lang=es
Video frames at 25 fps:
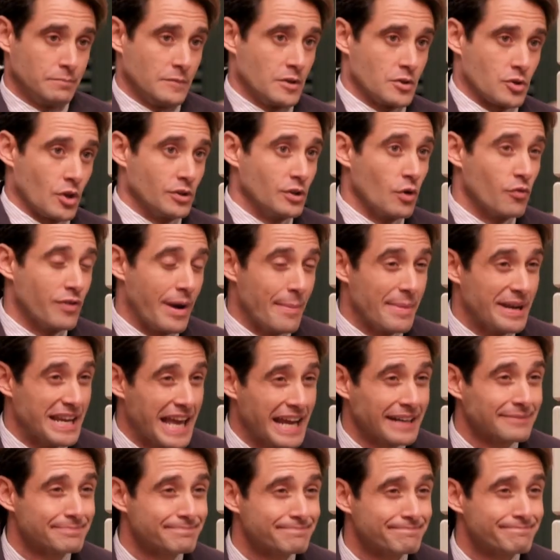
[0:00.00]
Son de un
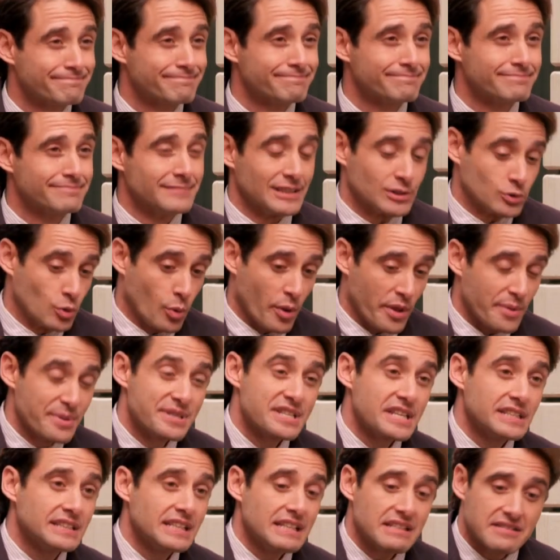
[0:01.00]
familiar. Estuvo de
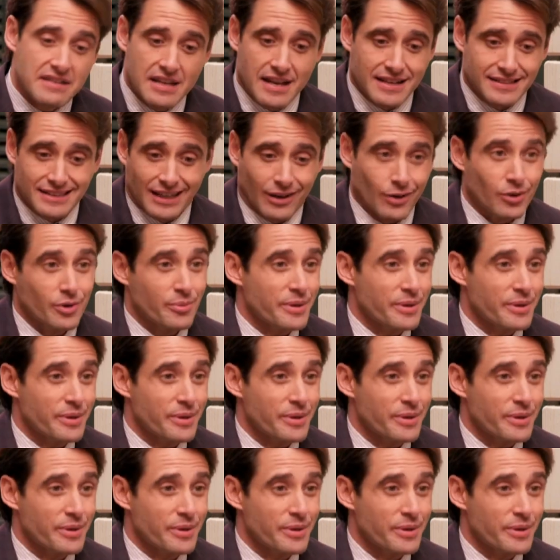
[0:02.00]
visita y se las dejó